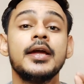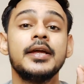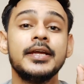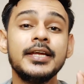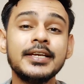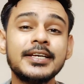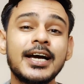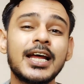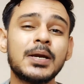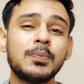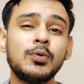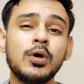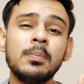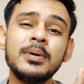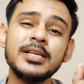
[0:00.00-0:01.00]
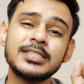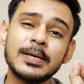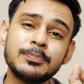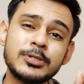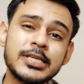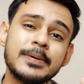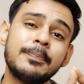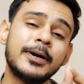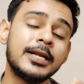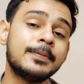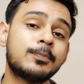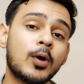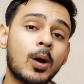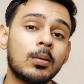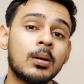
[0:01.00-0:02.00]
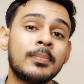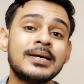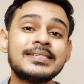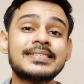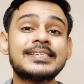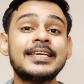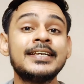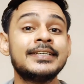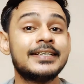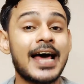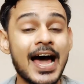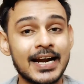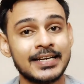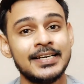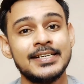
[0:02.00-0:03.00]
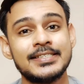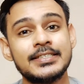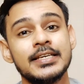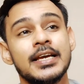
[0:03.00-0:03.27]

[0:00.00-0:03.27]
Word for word: इन गर्मियों में सबसे बड़ी प्रॉब्लम है स्किन डार्कनेस